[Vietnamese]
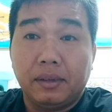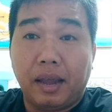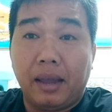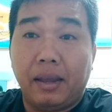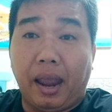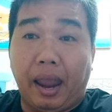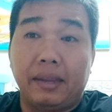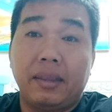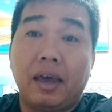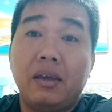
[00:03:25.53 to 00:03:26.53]
nha
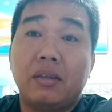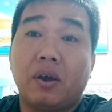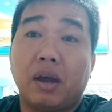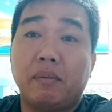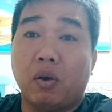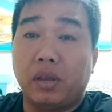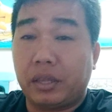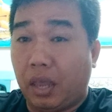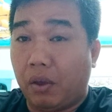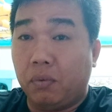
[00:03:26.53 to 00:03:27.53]
hạn chế cho ăn mồi ít
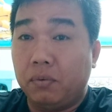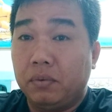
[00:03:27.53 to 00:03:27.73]
chiều